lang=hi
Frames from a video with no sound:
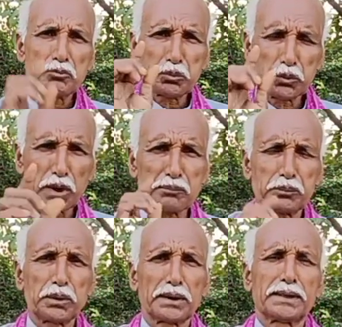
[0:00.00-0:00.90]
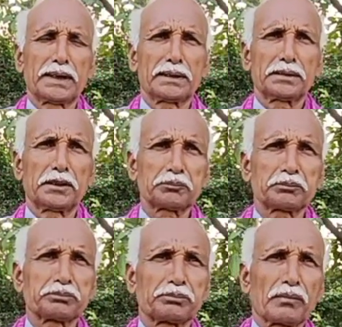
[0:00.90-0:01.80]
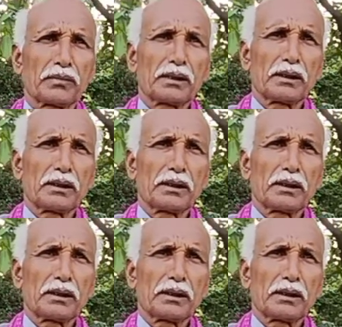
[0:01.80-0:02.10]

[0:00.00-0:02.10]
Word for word: पूरा पूरा ध्यान दें